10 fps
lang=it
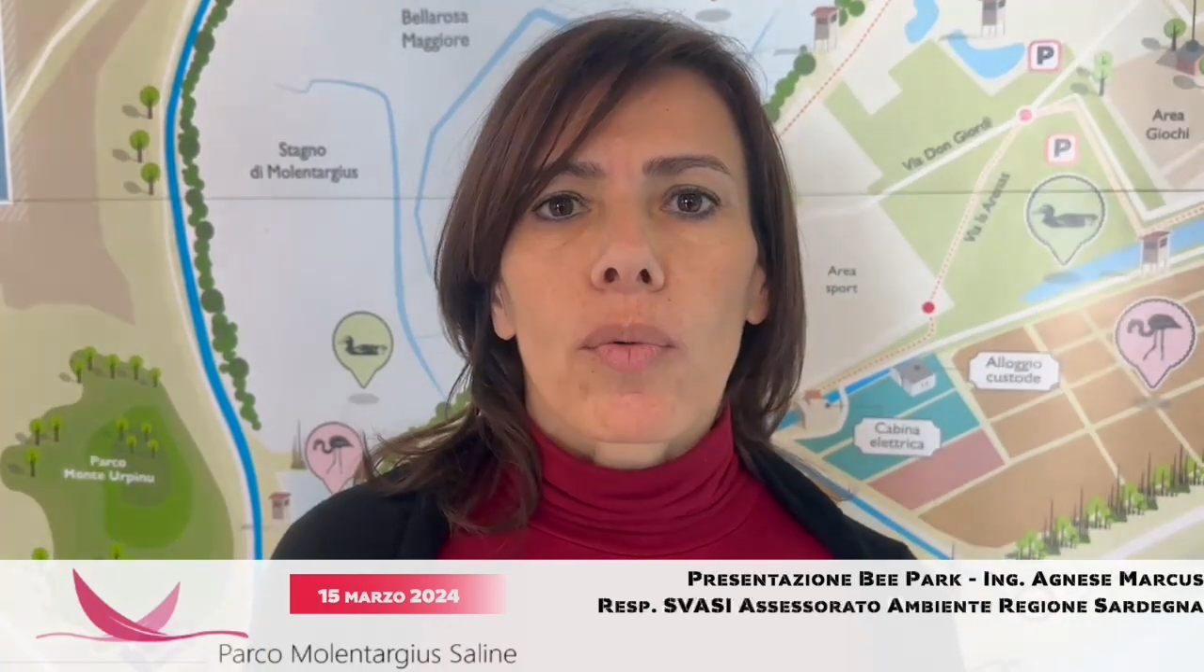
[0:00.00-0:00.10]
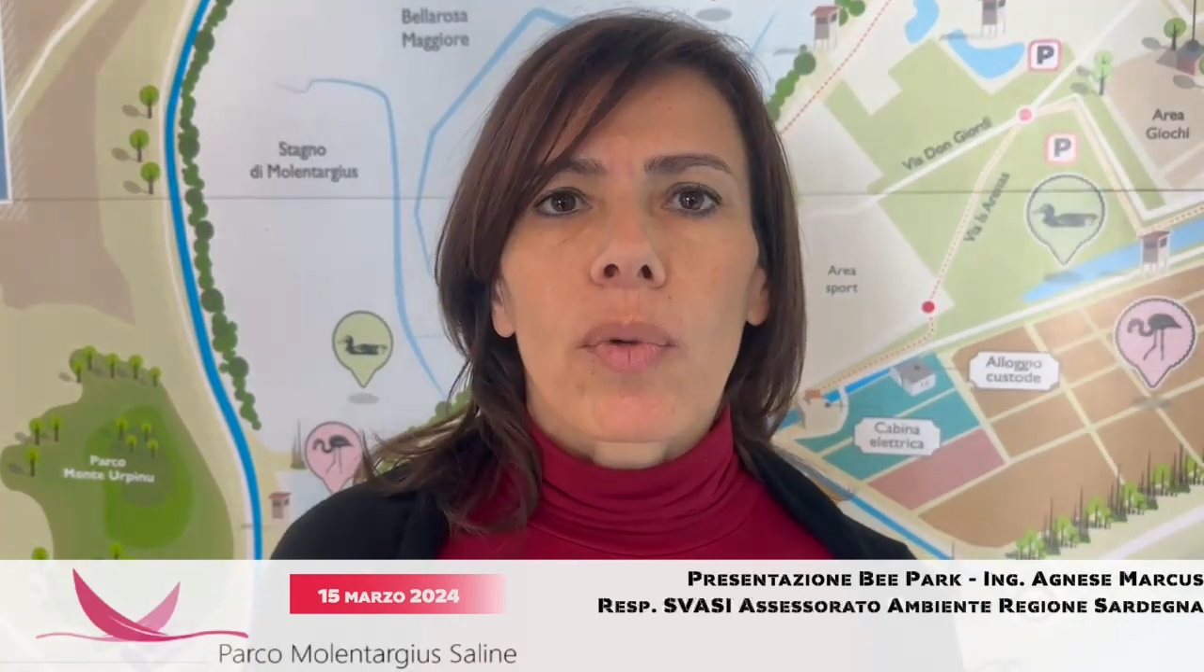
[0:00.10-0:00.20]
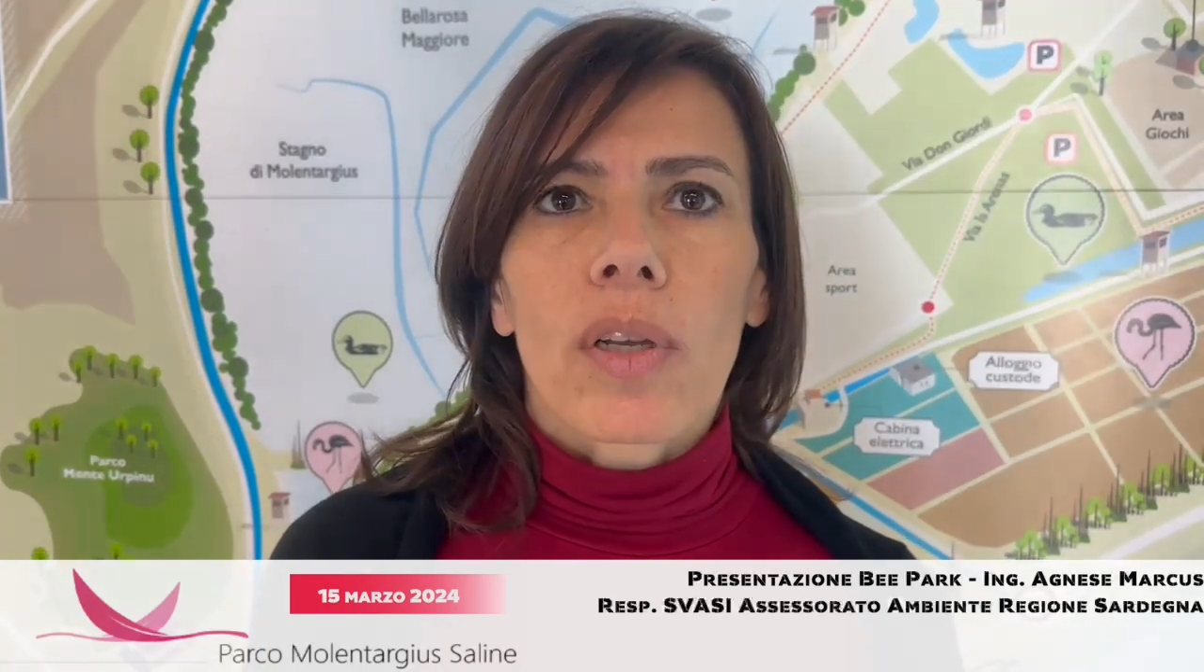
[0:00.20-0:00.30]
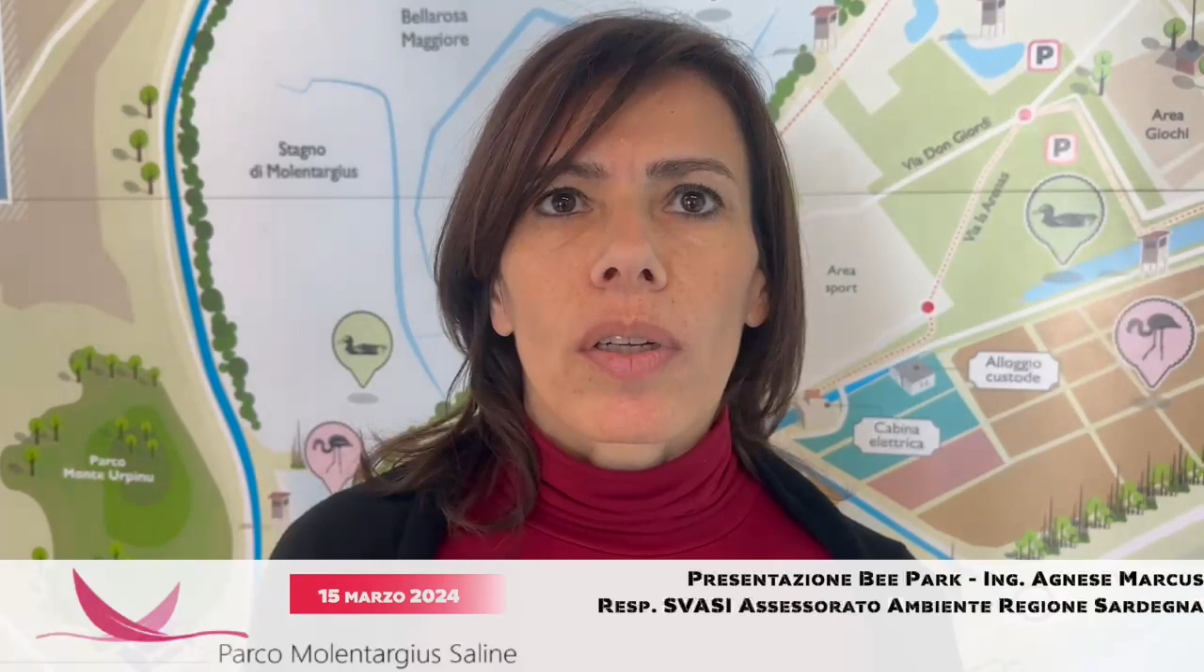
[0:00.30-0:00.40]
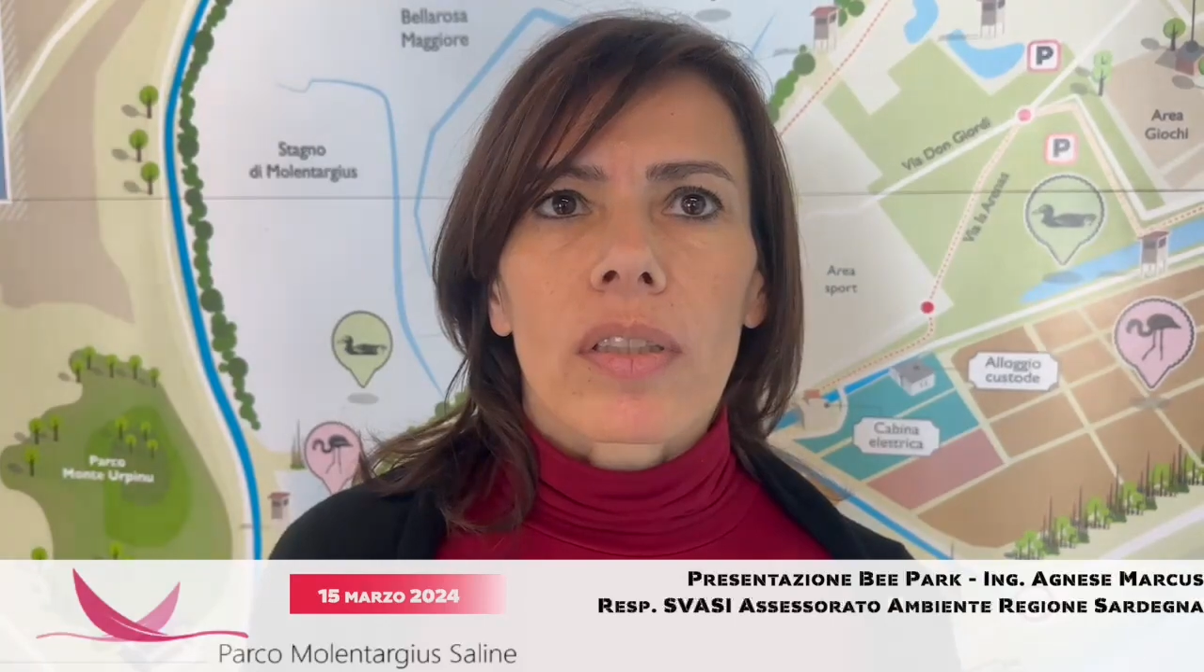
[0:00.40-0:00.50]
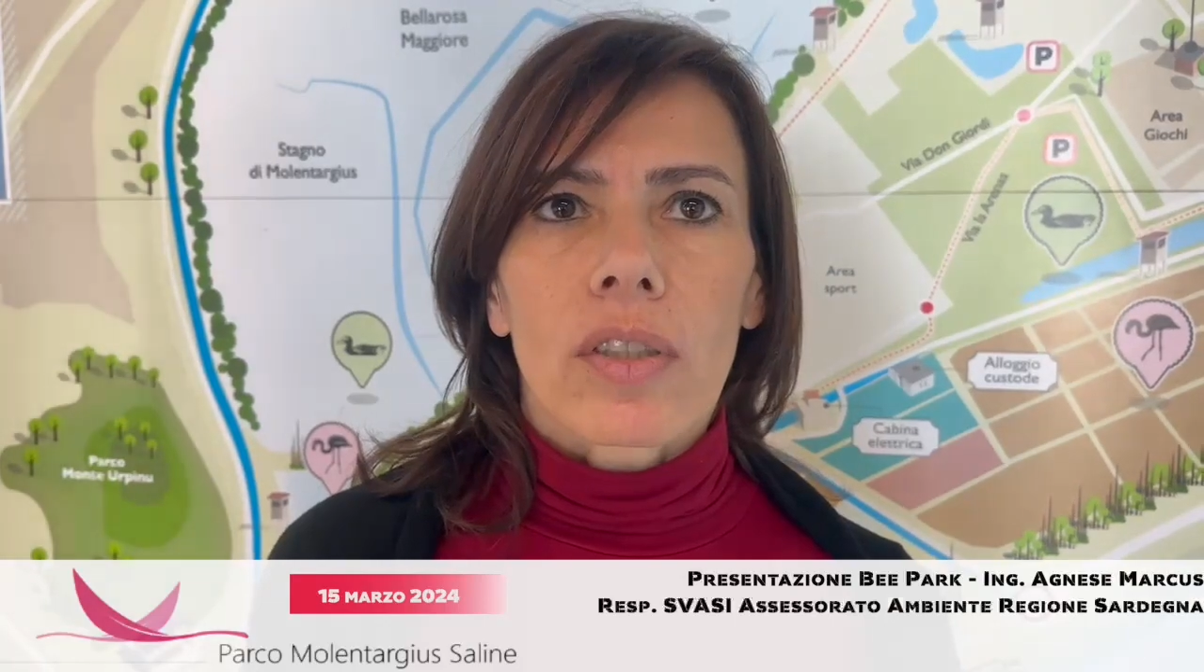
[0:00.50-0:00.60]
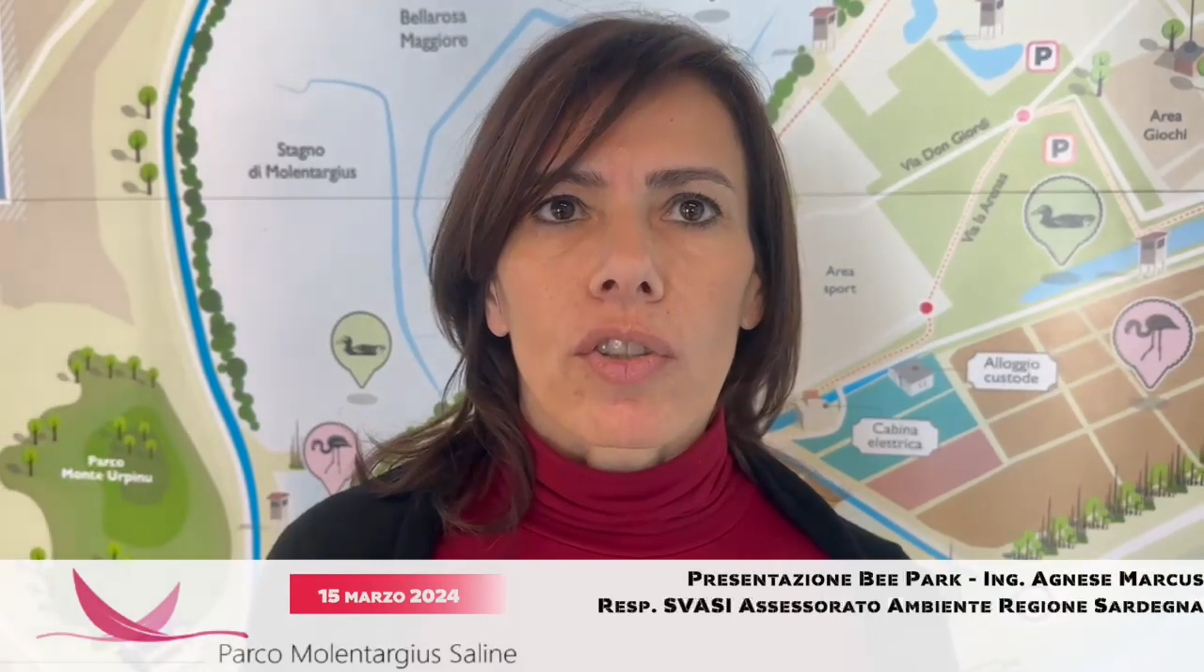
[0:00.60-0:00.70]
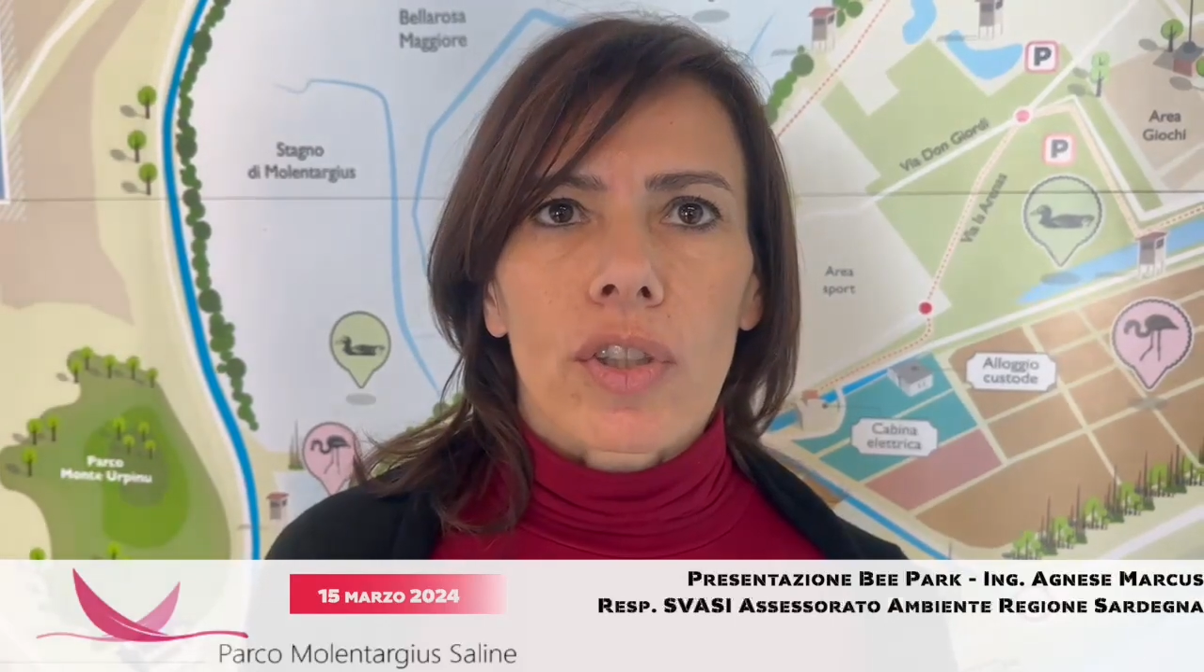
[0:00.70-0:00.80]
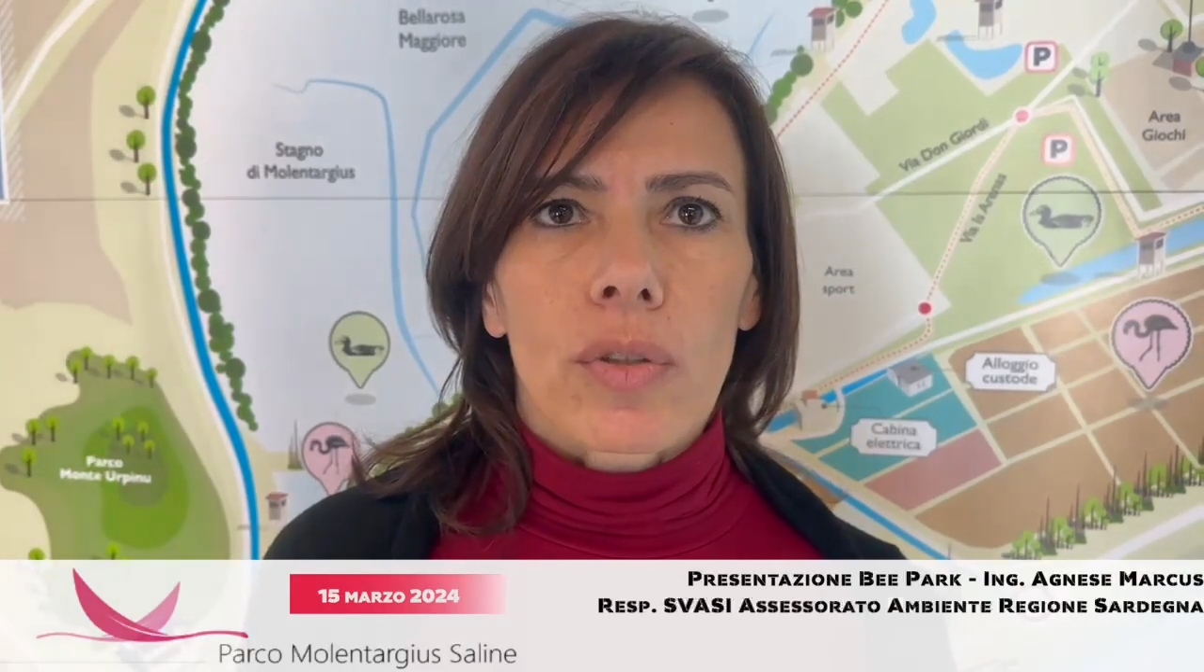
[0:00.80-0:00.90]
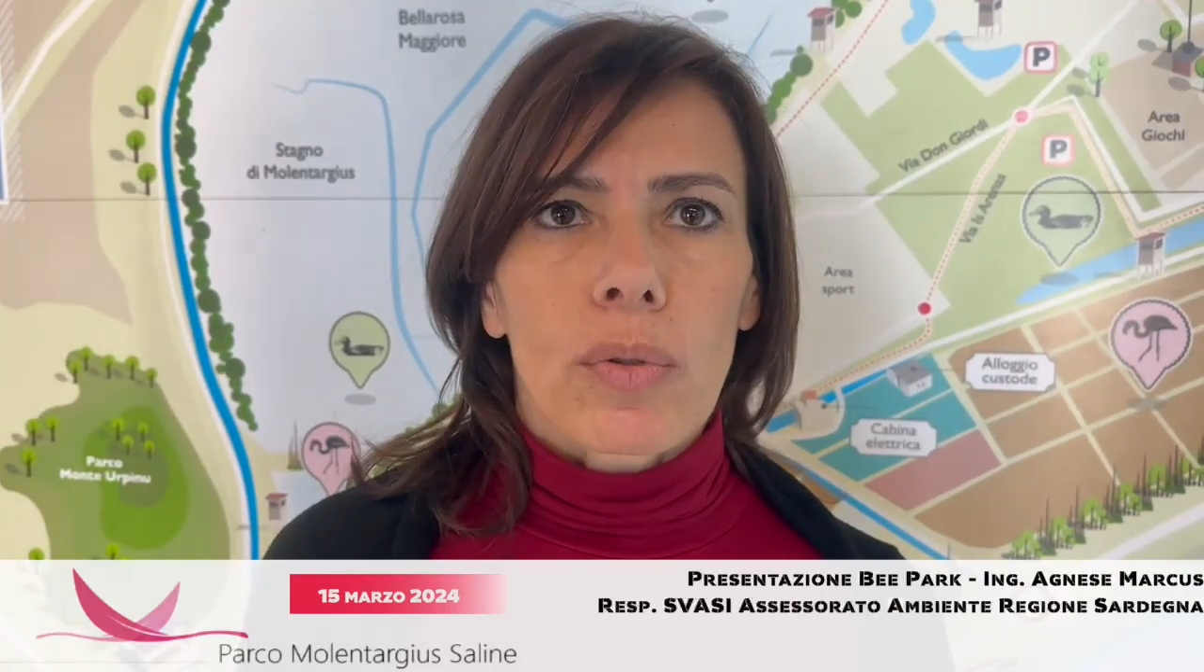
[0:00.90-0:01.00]

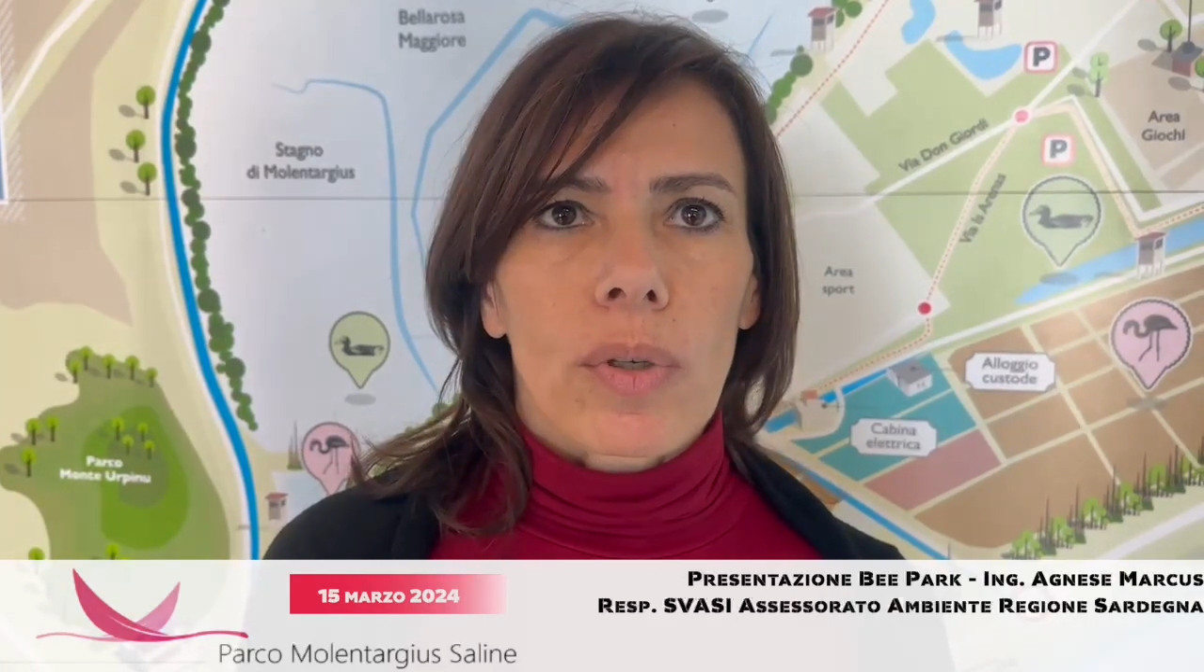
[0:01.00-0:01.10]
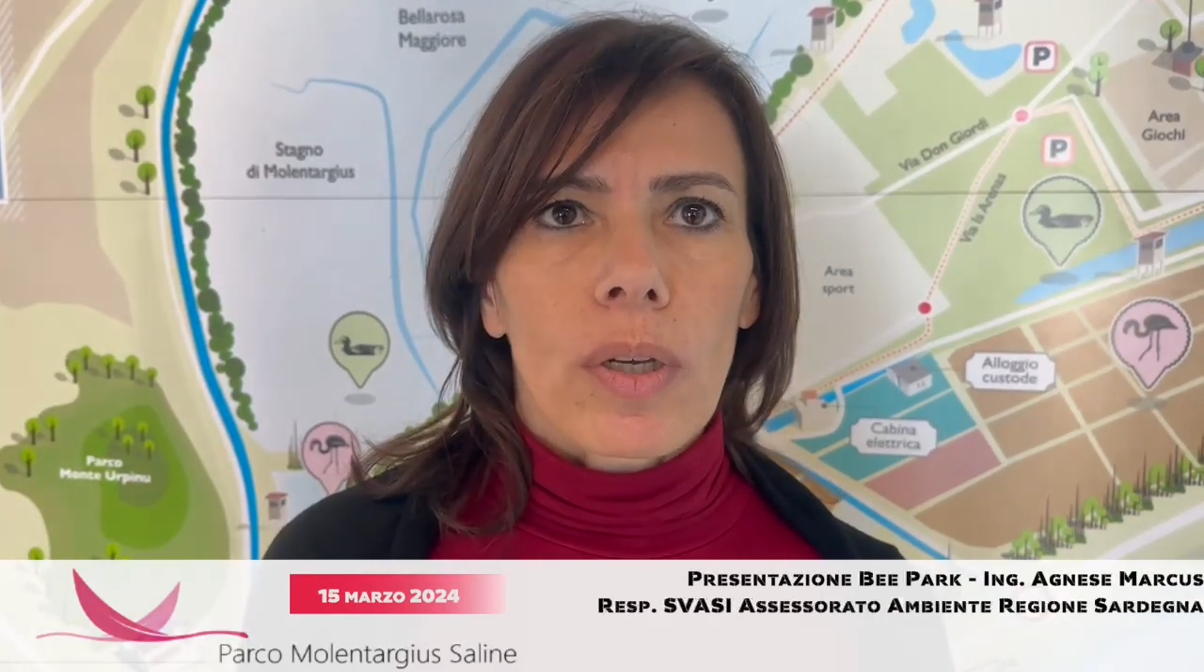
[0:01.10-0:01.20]
1.300.000